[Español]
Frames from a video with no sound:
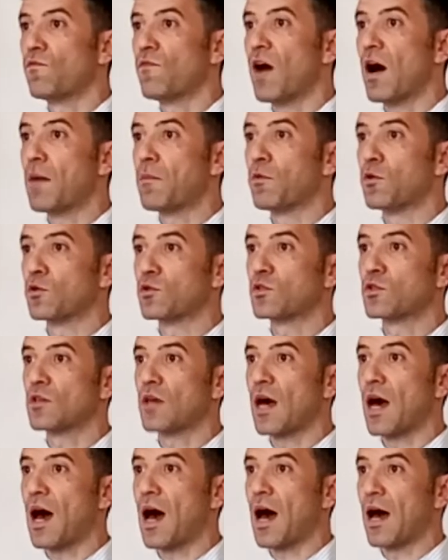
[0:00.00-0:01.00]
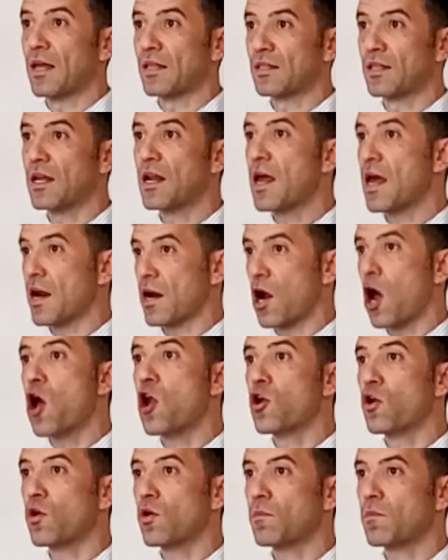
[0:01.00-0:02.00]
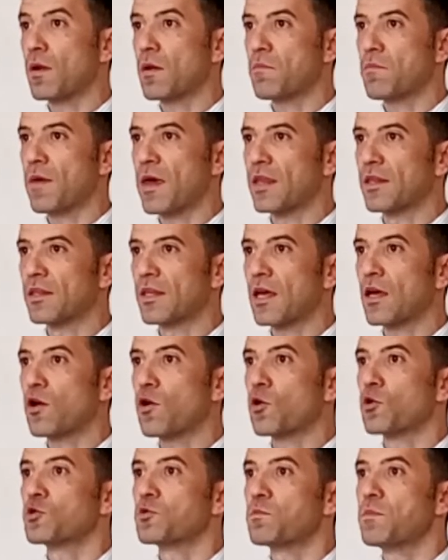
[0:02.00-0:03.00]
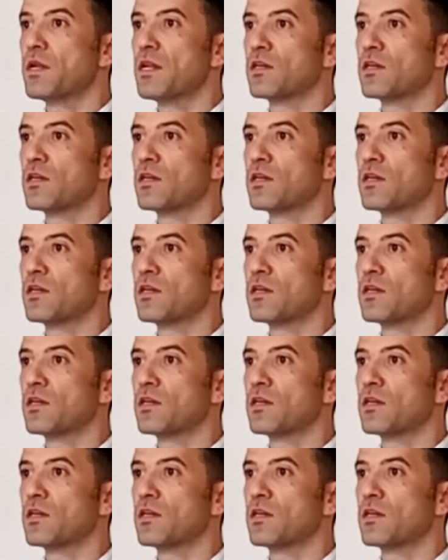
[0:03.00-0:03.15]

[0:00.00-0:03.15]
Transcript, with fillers: vamos a tener normalmente con los